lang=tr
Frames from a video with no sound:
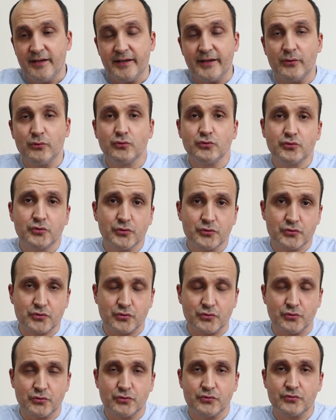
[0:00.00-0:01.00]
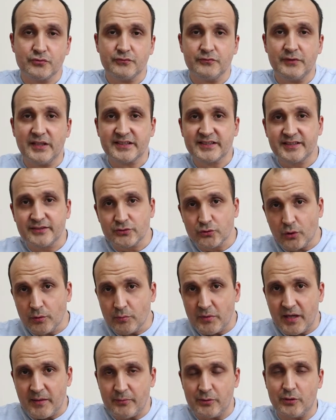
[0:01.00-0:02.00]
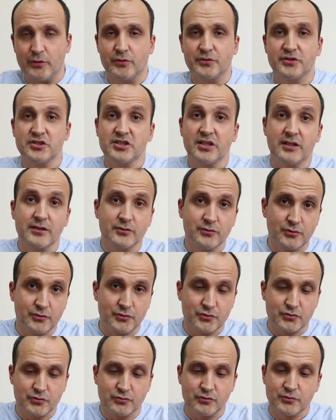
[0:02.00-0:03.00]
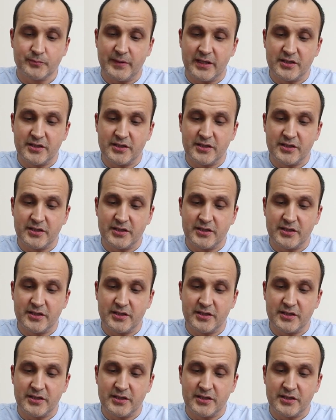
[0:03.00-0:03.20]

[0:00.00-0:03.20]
E unutuyorsunuz, vaktiniz olmayabiliyor, dışarıda oluyorsunuz.